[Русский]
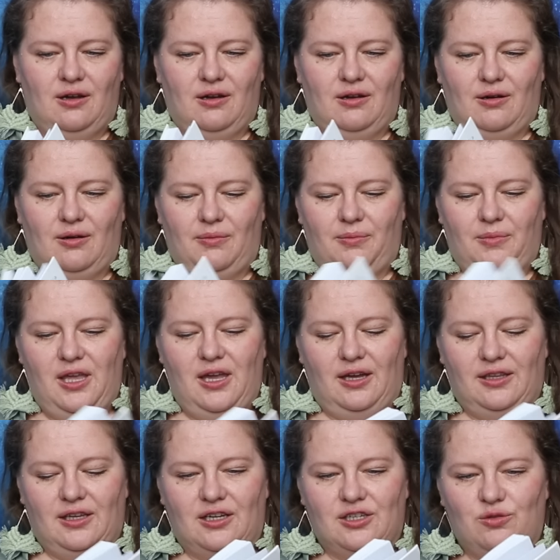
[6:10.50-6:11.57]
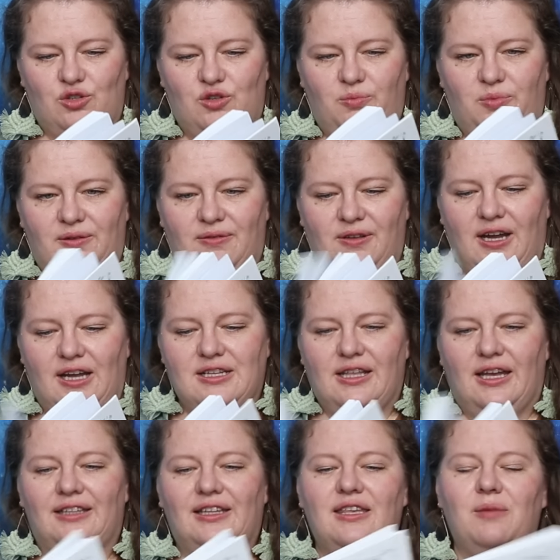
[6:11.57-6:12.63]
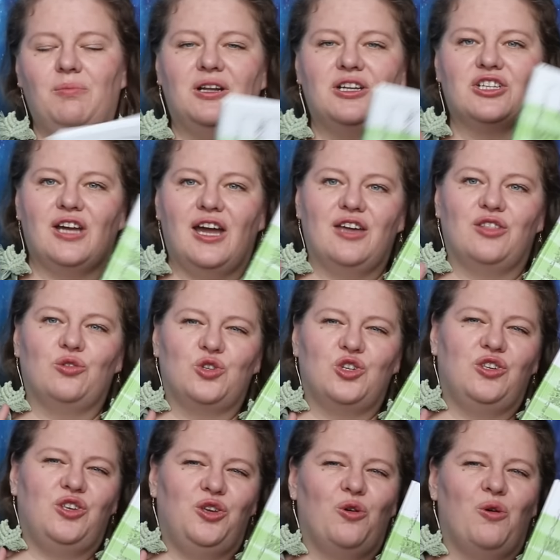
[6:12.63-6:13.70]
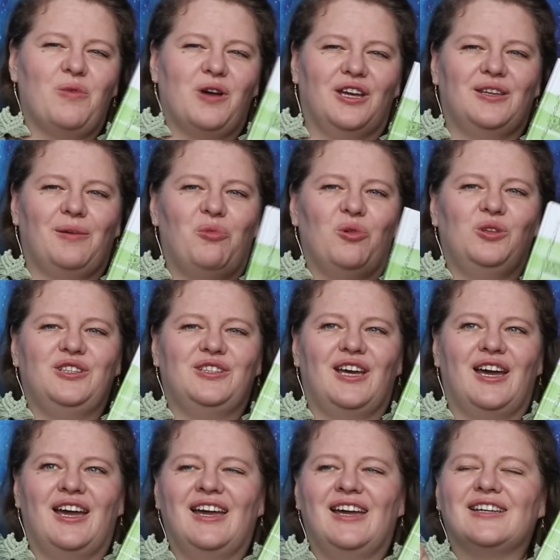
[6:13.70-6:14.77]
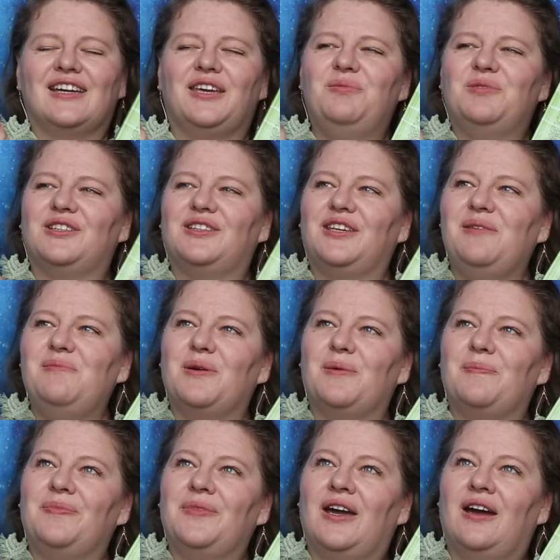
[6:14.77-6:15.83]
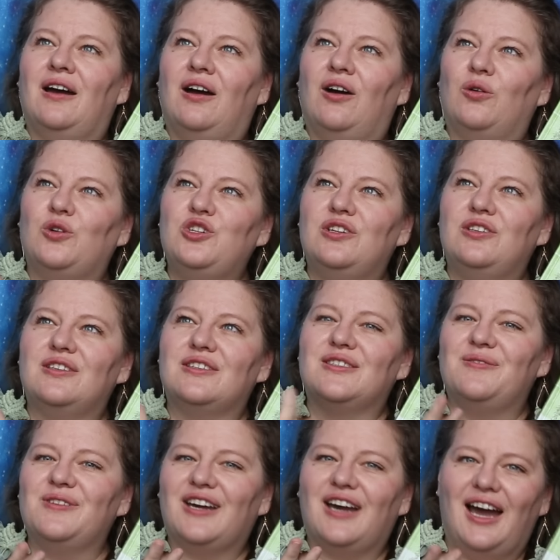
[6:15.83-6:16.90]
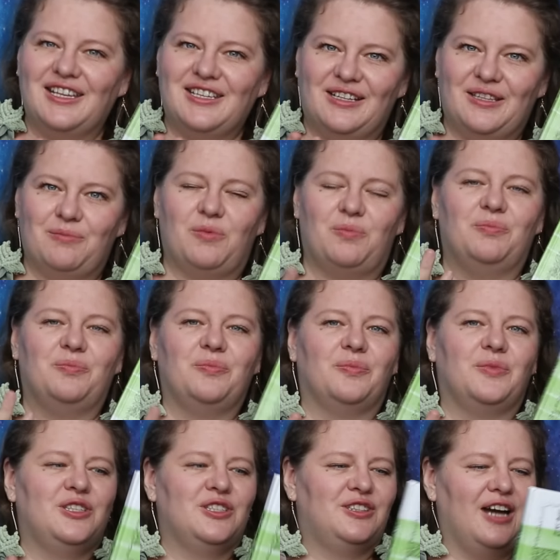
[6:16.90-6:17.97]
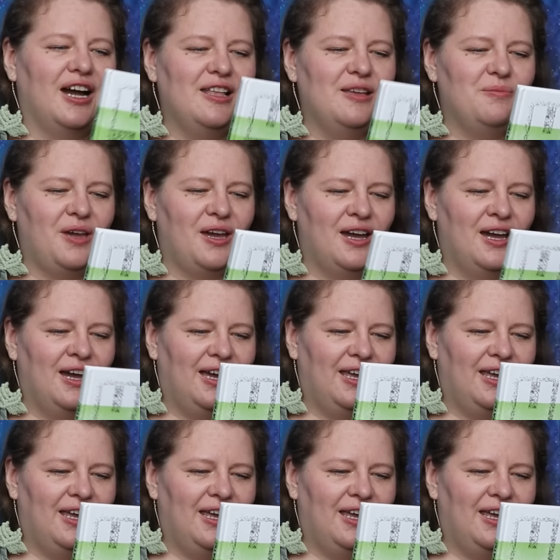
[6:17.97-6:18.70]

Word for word: А, мне она кажется очень привлекательной. Она небольшая, она очень емкая, наполненная какими-то такими очень завлекательными деталями.